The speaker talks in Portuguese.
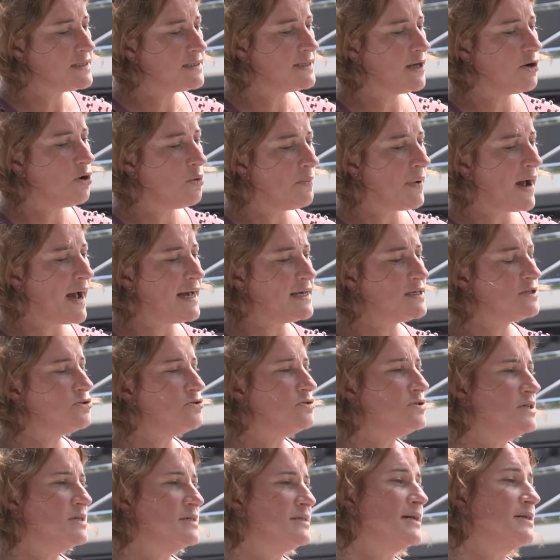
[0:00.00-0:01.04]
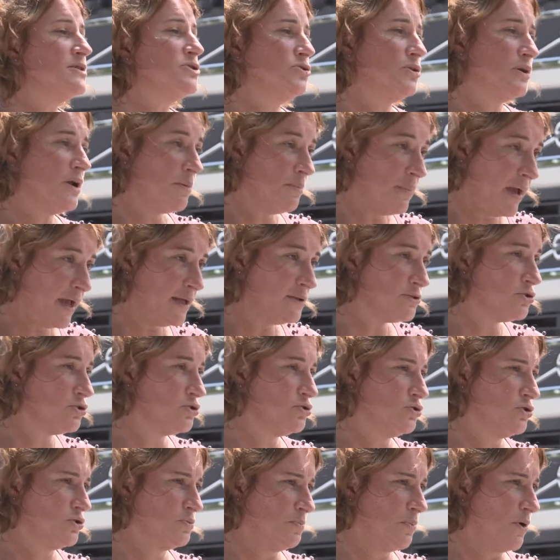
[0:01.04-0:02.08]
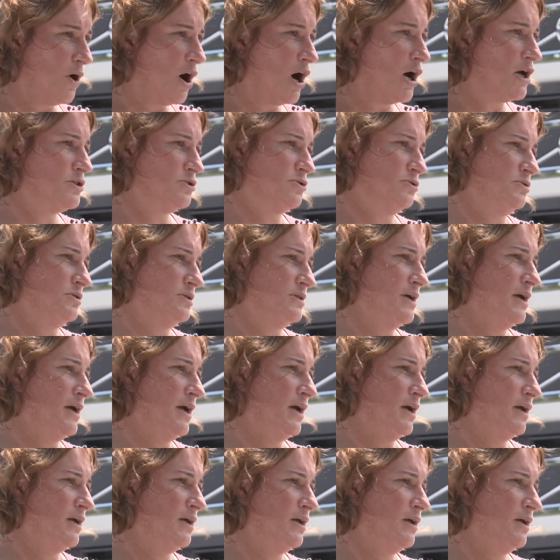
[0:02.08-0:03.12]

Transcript: sendo mais os estacionamentos dos postos, né?